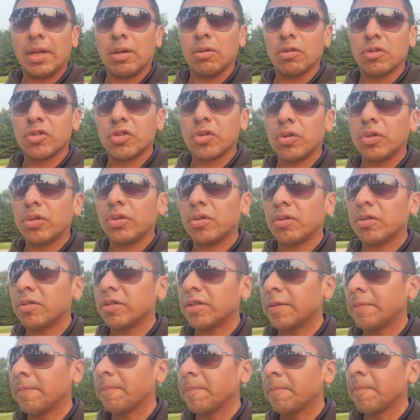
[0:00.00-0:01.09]

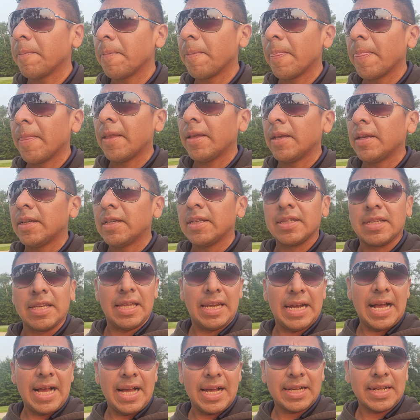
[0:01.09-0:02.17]
nosotros?
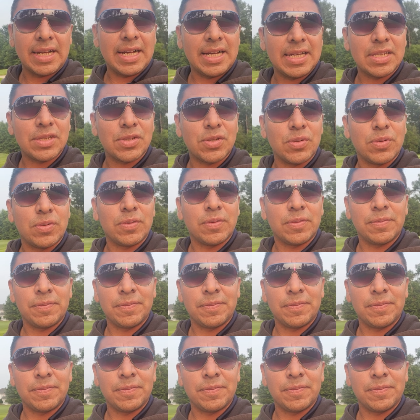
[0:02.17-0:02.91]
¿Será acaso